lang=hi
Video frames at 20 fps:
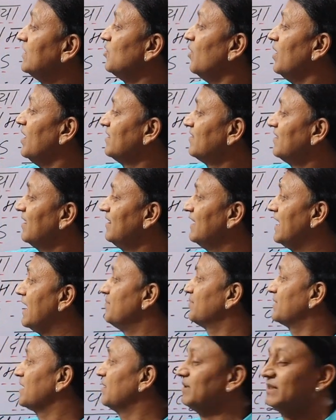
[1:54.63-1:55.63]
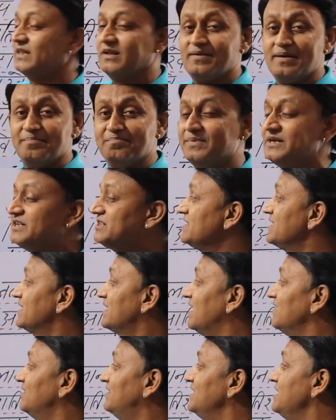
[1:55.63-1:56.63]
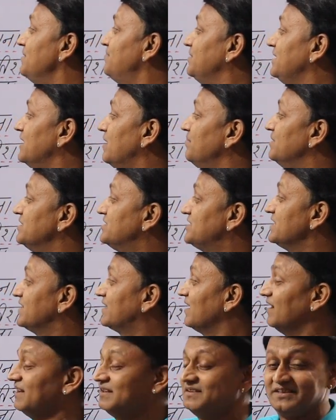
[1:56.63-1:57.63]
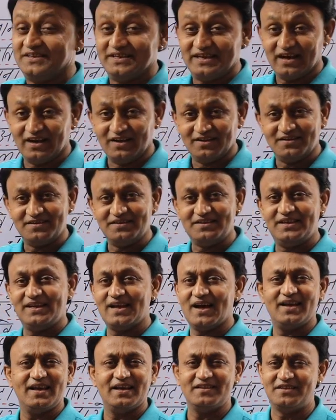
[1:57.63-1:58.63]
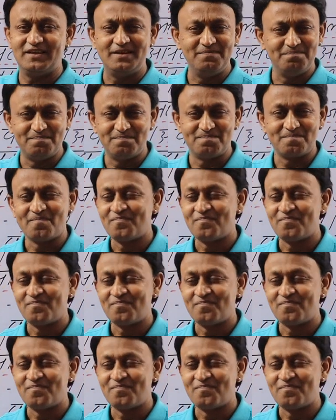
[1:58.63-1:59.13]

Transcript: तो अर्थन लैम्प का मतलब है मिट्टी का दीप या मिट्टी का दिया दिया या दीप